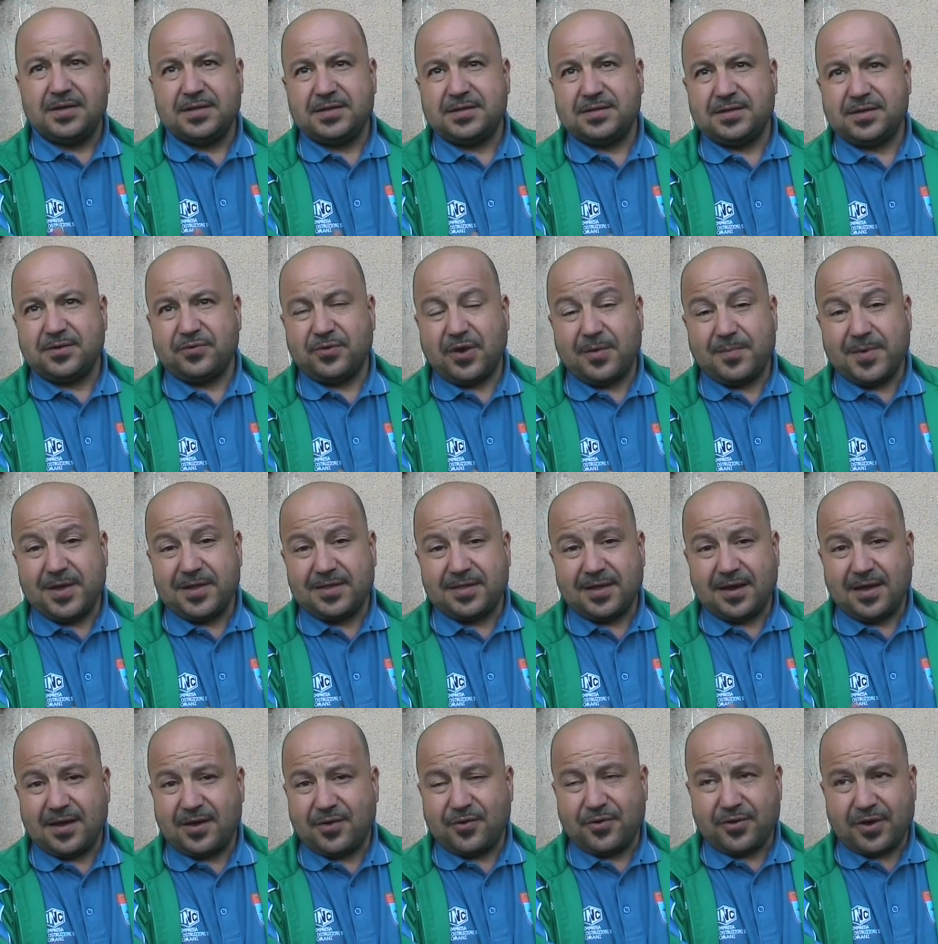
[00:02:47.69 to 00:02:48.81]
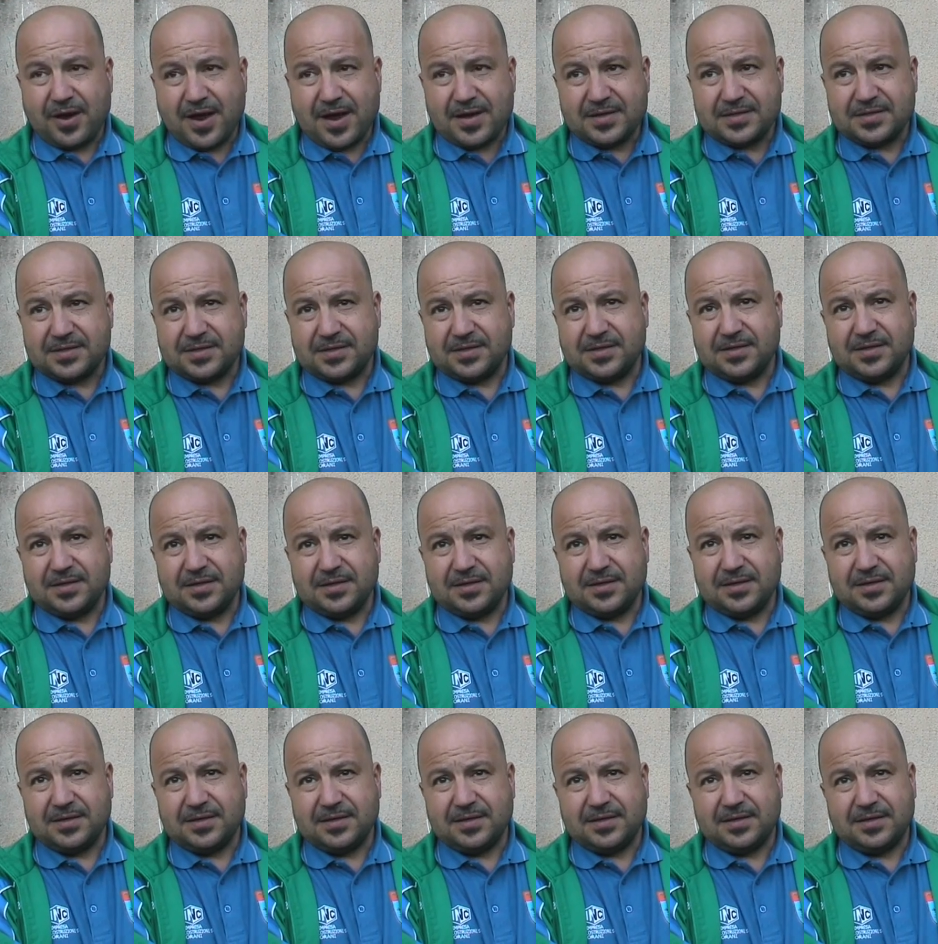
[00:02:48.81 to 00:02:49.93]
Sicuramente la
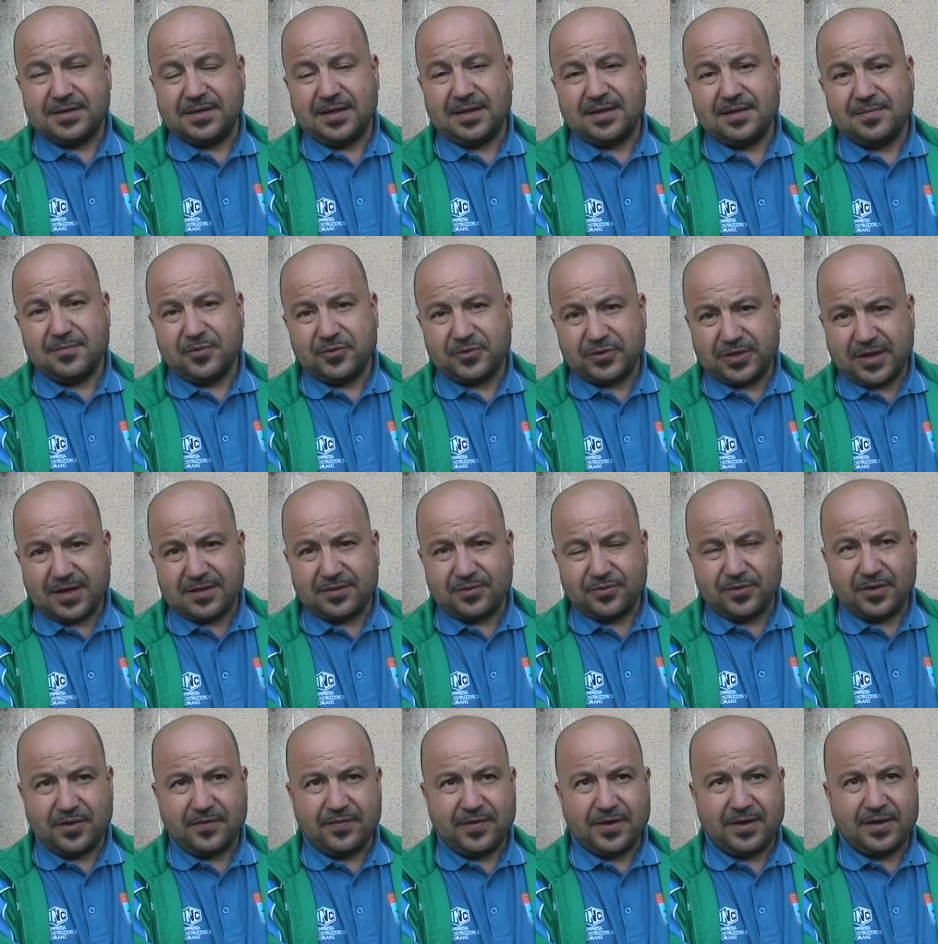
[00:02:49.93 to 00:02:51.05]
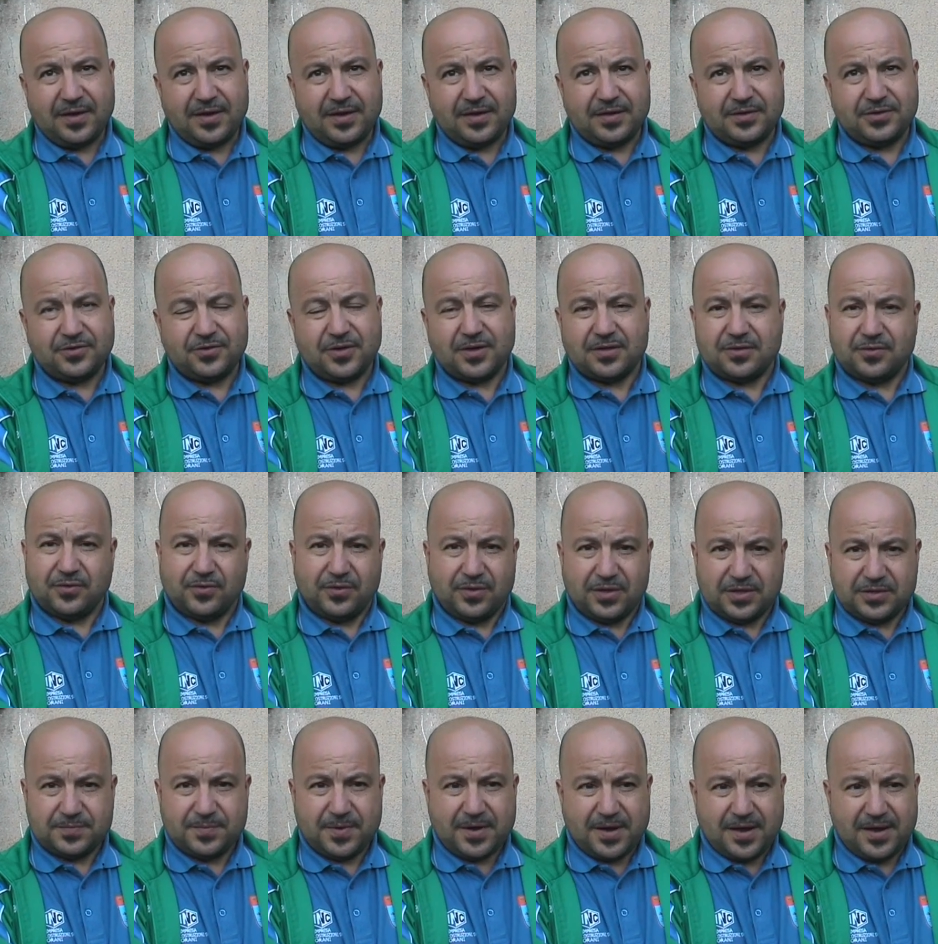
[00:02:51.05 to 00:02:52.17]
Corrasi dimostrato di avere giocatori
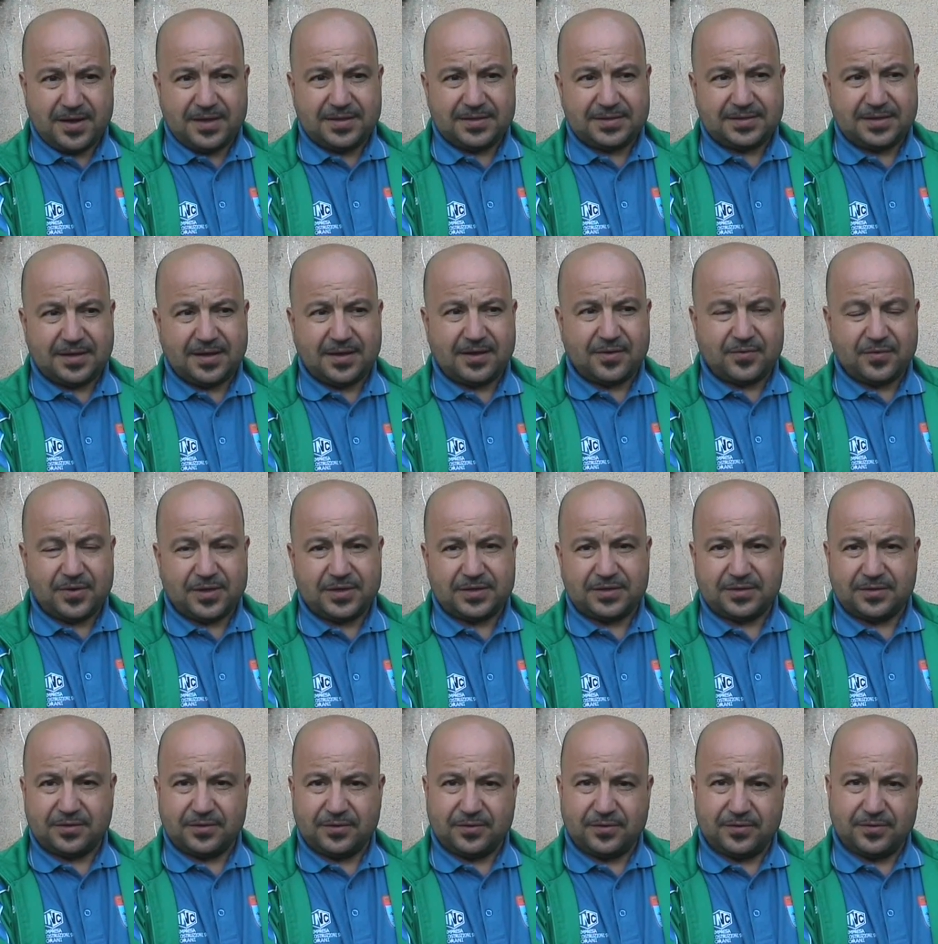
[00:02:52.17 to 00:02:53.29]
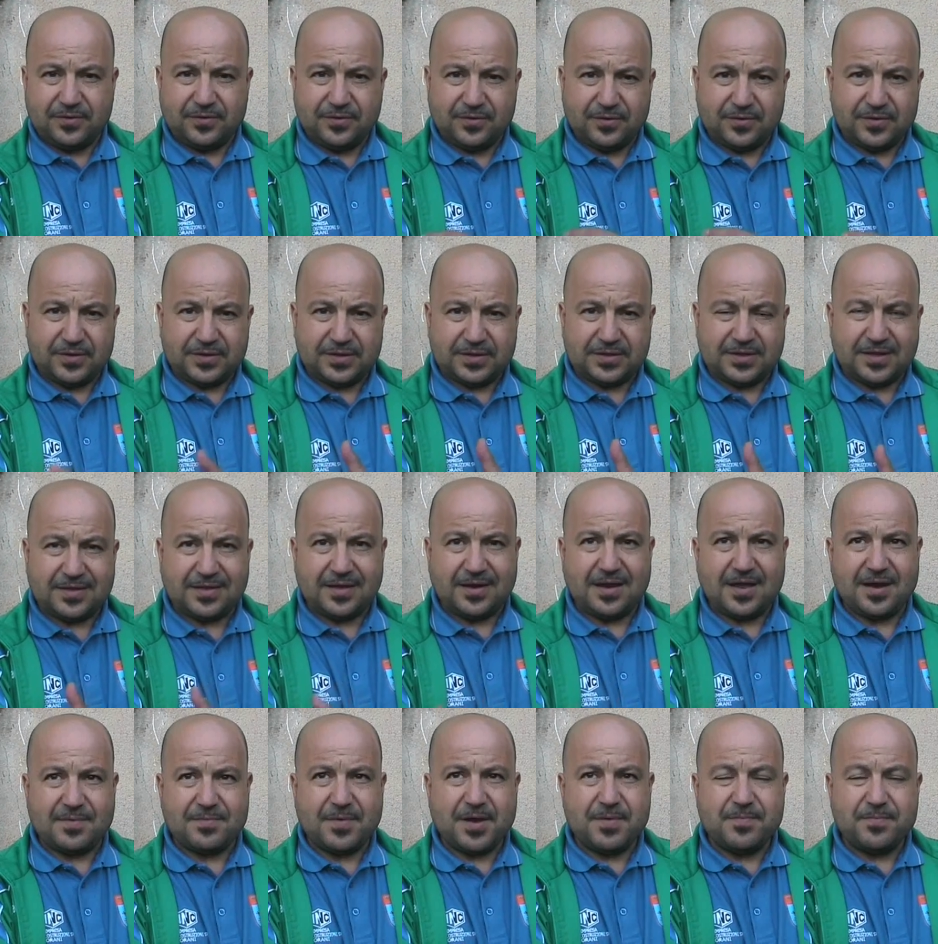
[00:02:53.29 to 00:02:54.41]
d'esperienza e questo, questa è stata
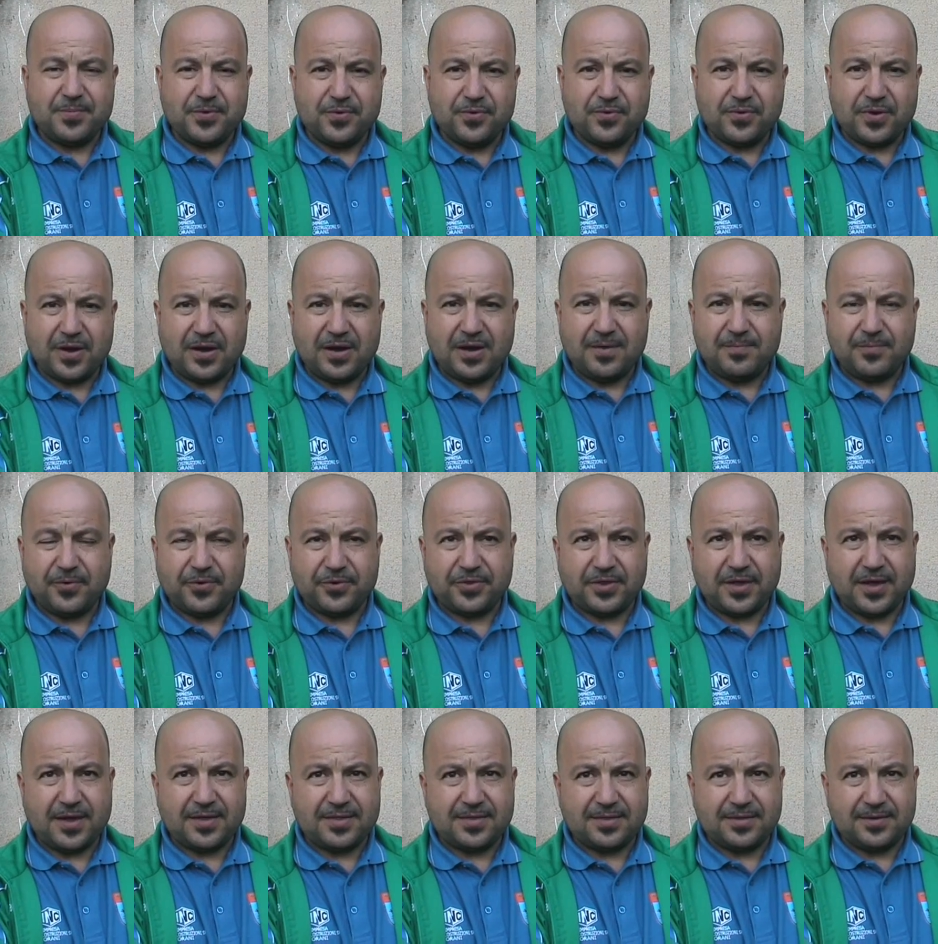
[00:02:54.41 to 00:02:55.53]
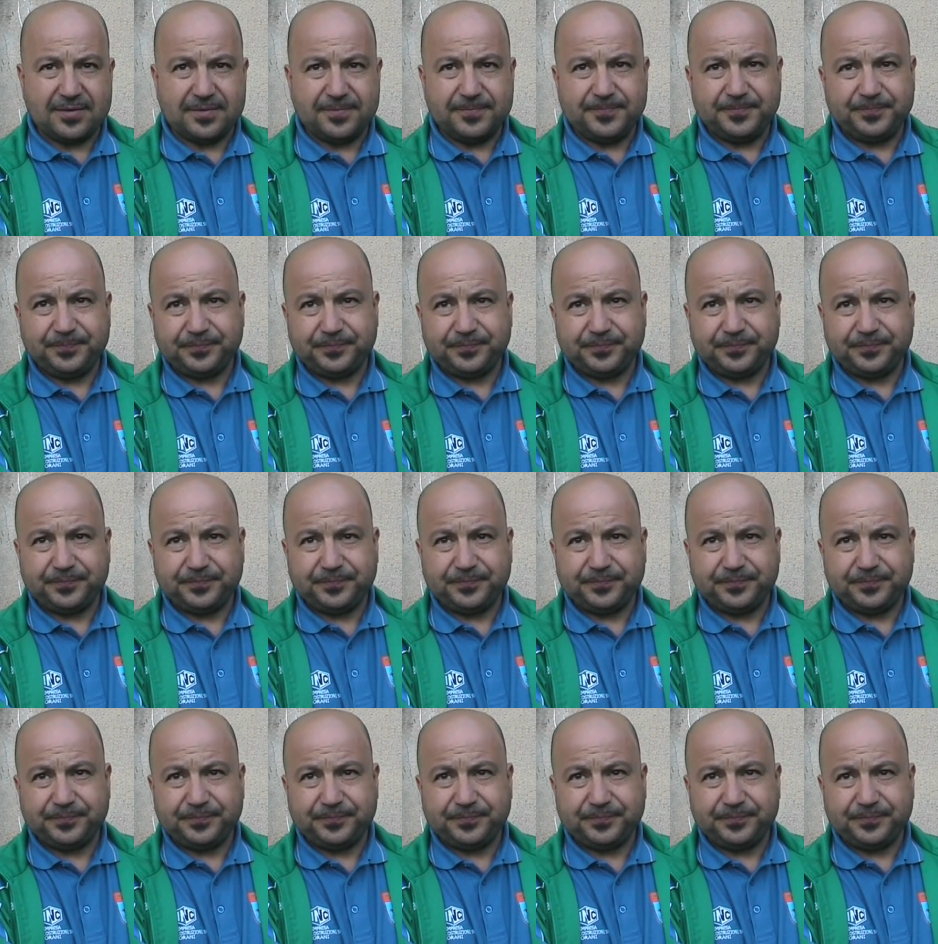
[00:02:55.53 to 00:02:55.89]
l'arma in più che li ha portati